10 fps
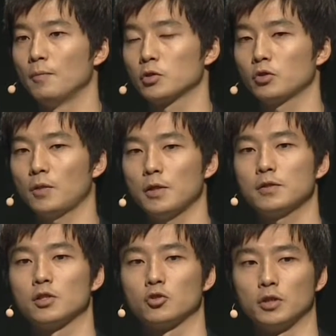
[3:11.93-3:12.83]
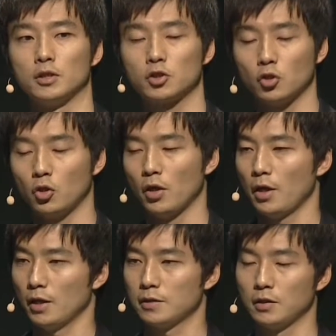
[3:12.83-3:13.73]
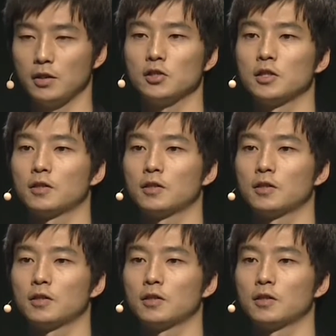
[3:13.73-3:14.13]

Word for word: まそういったメッセージを一度設定して